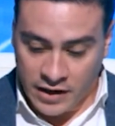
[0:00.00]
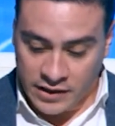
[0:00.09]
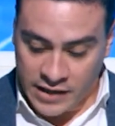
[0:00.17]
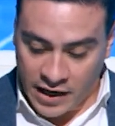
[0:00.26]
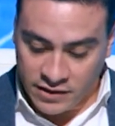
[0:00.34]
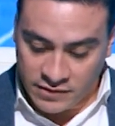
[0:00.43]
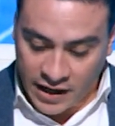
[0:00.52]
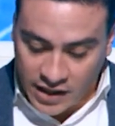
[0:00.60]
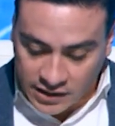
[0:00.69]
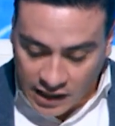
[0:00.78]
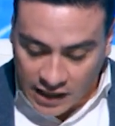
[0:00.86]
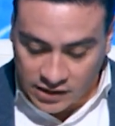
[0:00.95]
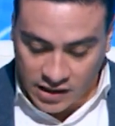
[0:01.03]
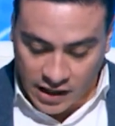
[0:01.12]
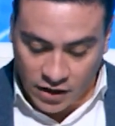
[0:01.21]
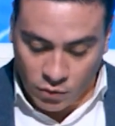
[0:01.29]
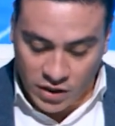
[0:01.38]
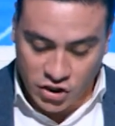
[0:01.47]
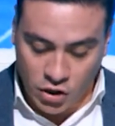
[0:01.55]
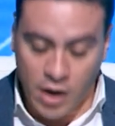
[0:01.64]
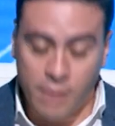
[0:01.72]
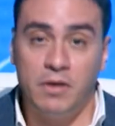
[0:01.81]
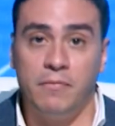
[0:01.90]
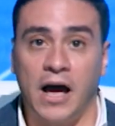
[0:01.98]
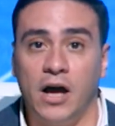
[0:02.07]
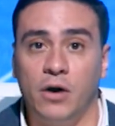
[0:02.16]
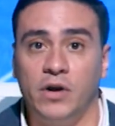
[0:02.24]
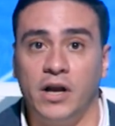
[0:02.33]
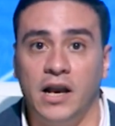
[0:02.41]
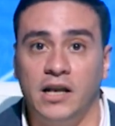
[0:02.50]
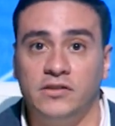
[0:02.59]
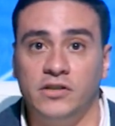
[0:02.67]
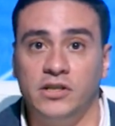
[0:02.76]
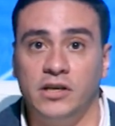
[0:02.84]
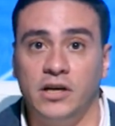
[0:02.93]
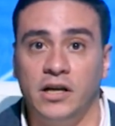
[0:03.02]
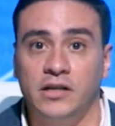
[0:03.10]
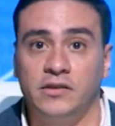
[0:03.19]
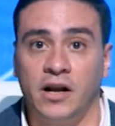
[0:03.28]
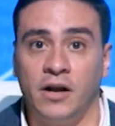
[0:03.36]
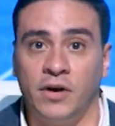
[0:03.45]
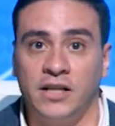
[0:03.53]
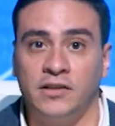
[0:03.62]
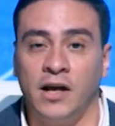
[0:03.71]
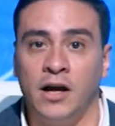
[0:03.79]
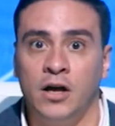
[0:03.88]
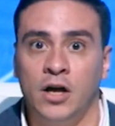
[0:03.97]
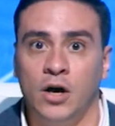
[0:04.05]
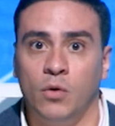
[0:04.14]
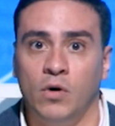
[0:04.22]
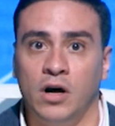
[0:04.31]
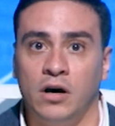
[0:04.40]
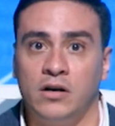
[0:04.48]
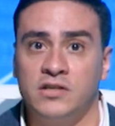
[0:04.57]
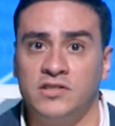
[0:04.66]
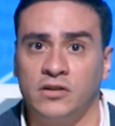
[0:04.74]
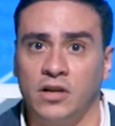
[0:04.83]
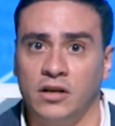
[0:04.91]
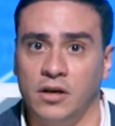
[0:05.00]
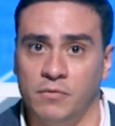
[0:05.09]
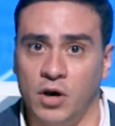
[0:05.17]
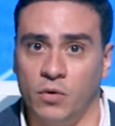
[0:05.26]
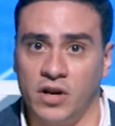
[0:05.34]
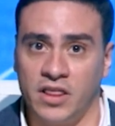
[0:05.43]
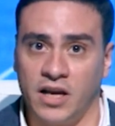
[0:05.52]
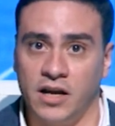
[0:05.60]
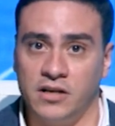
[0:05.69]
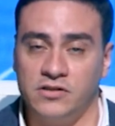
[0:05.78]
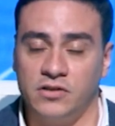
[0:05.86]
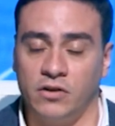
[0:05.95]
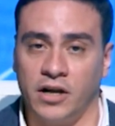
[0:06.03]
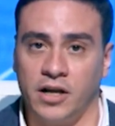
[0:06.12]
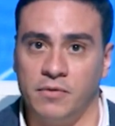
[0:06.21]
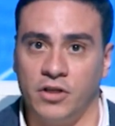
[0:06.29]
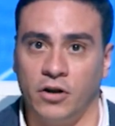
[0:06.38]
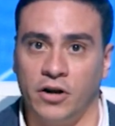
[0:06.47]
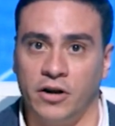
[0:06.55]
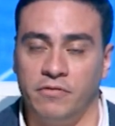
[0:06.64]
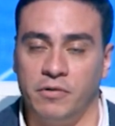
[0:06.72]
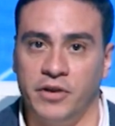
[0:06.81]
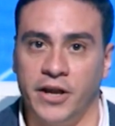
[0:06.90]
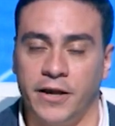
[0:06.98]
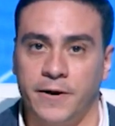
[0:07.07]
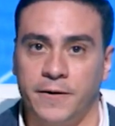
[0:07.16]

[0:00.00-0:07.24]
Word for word: يعني دعنا نتحدث عن الورشة وأهم المحاور التي تناولتها وخاصة محور الذكاء الاصطناعي كما ذكرنا في البداية